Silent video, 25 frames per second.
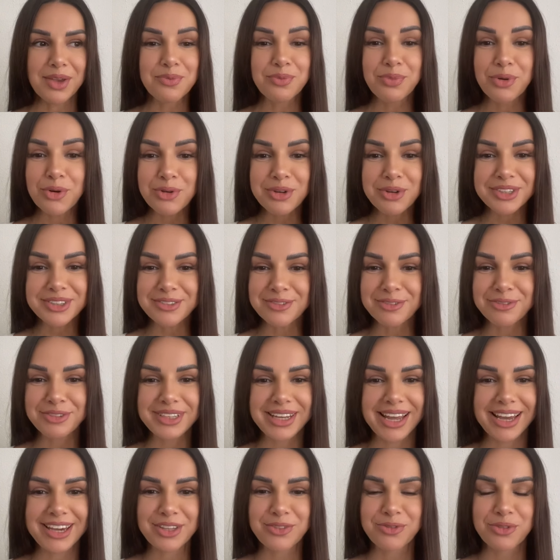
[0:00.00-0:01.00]
Punkten
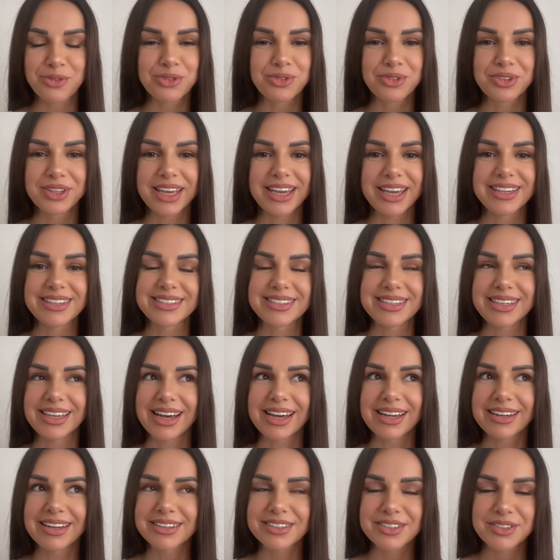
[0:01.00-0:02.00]
vielleicht, wo du denkst,
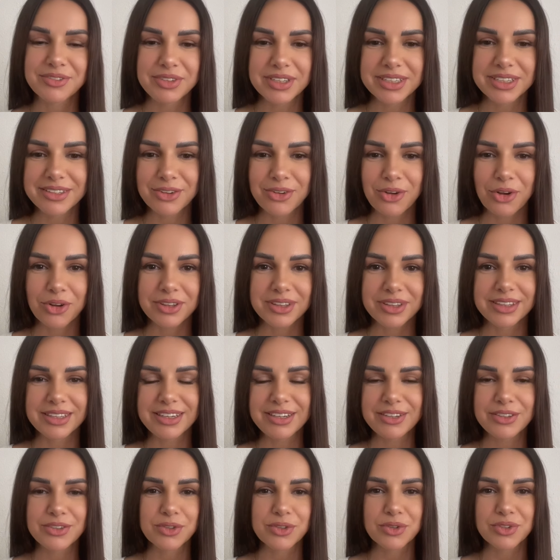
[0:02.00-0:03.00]
ja, das wird Gott
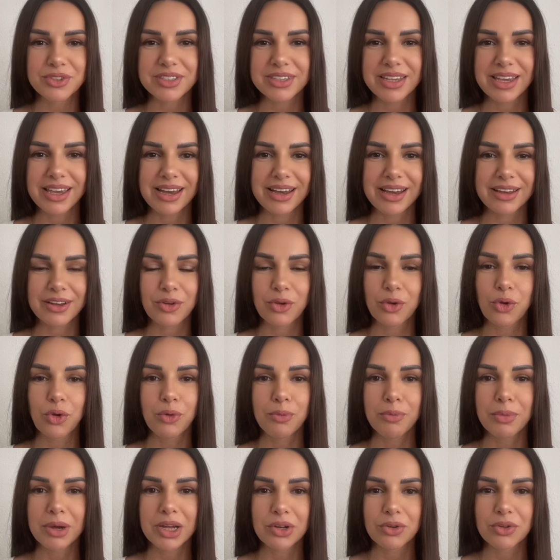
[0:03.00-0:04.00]
nicht so sehr
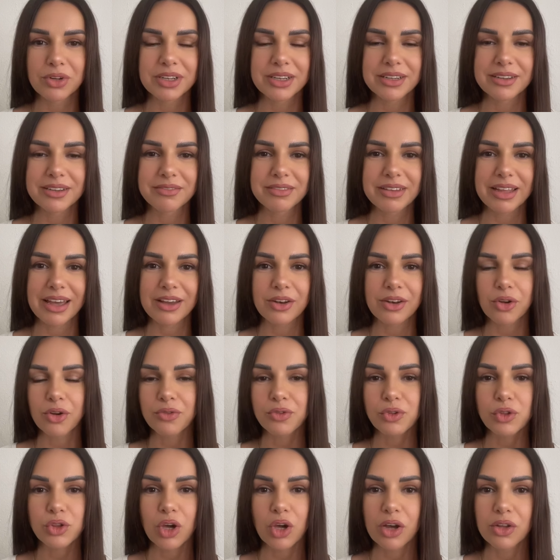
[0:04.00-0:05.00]
kümmern oder darauf
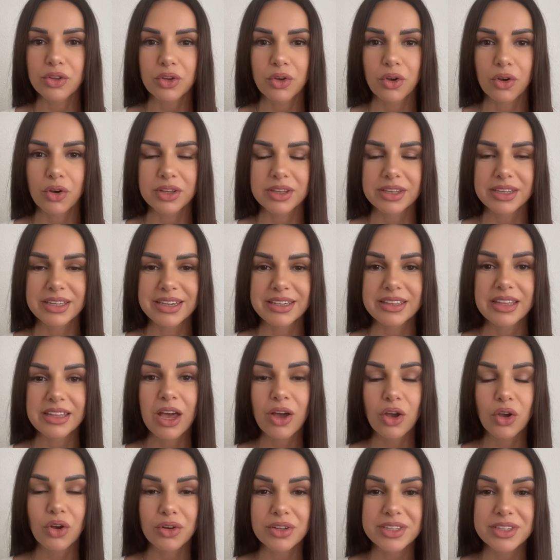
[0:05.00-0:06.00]
schaut Gott nicht.
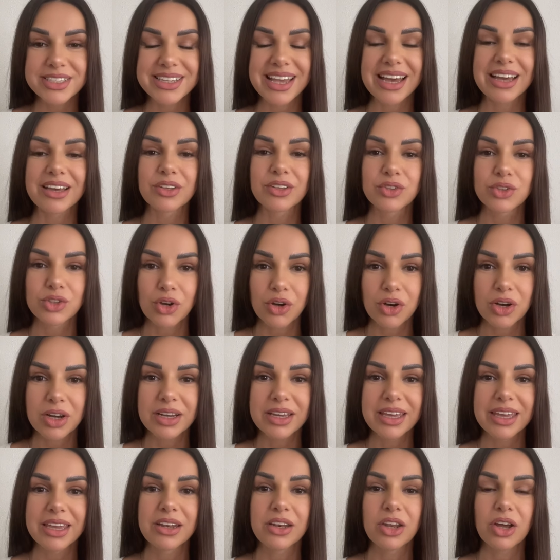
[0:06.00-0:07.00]
Gott sagt doch,
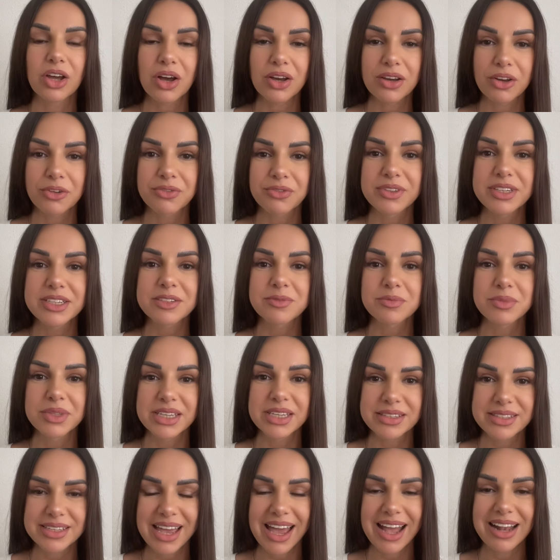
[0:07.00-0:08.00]
genau auf diesem
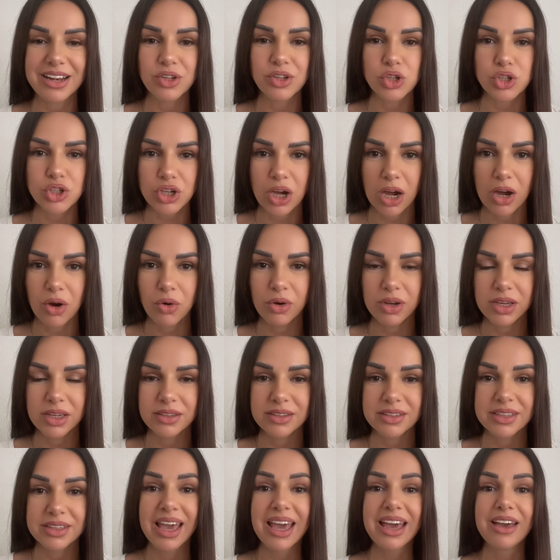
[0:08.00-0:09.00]
Detail schaue
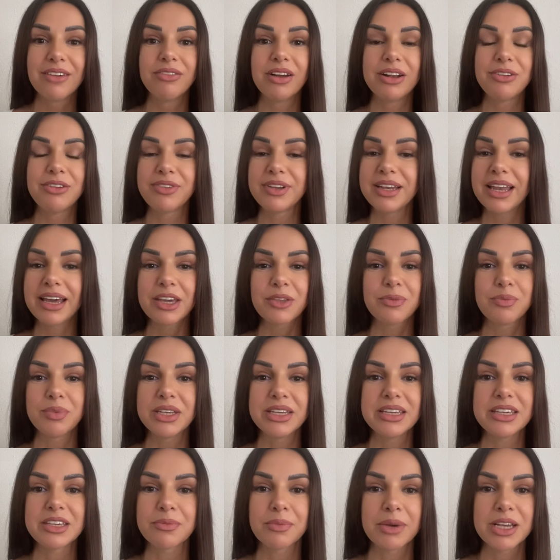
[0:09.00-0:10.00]
ich, weil vielleicht bin
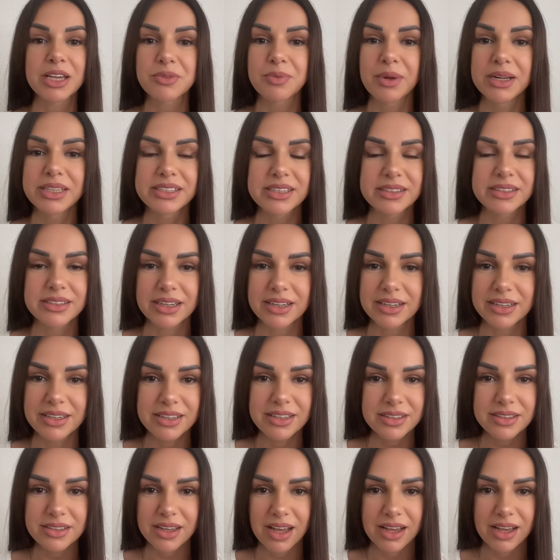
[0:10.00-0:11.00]
ich manchmal
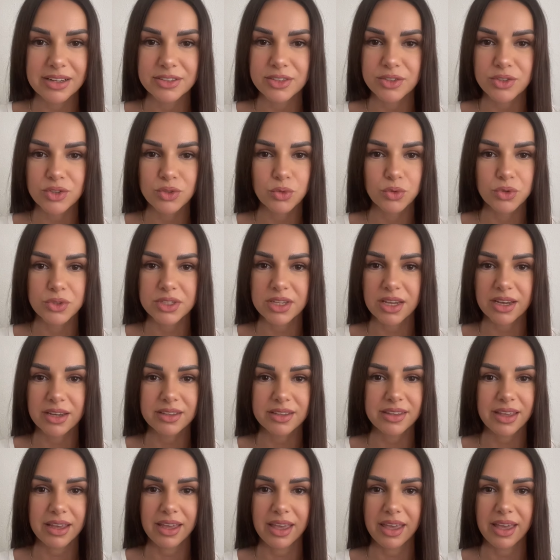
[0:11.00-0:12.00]
detaillierter als du, sagt
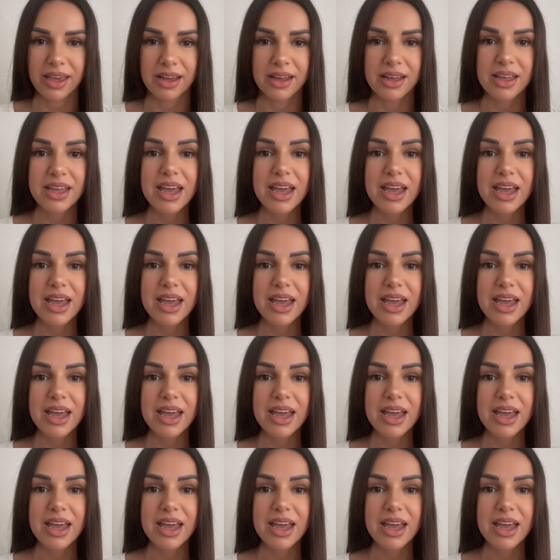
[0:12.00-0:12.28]
der Herr.